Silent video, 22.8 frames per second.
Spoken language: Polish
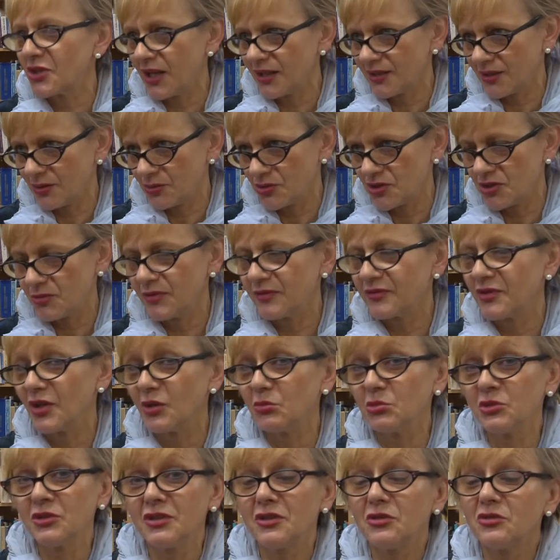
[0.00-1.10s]
lata u siebie w
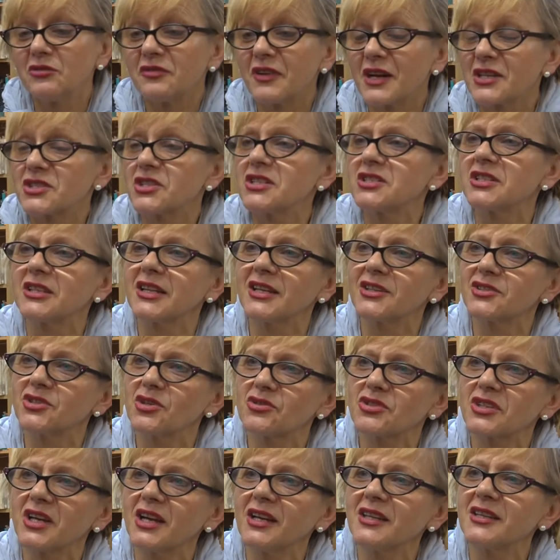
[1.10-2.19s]
domu no i uważa, że ta
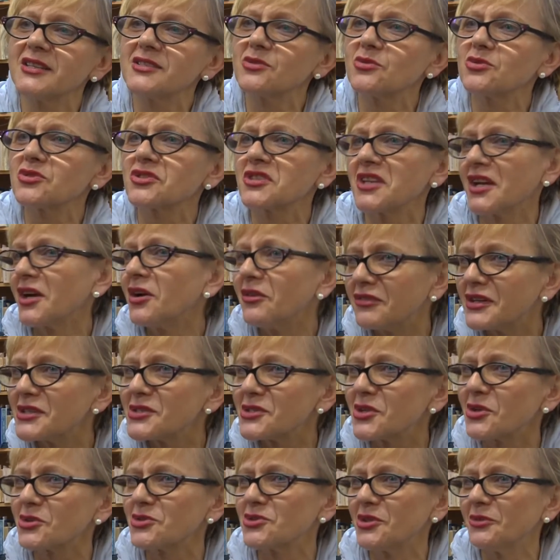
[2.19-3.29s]
książka jest już jego
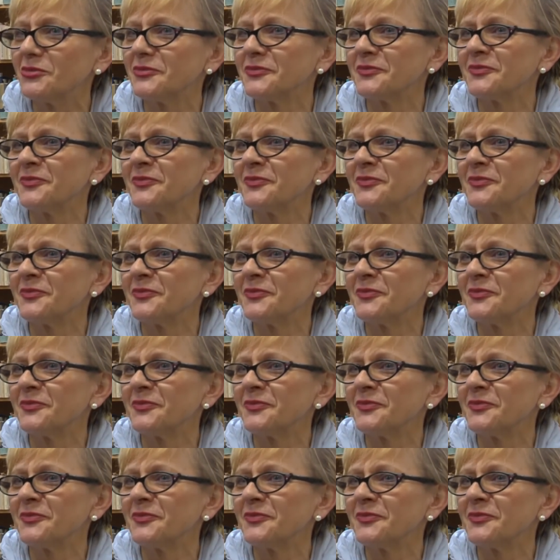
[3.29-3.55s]
własnością.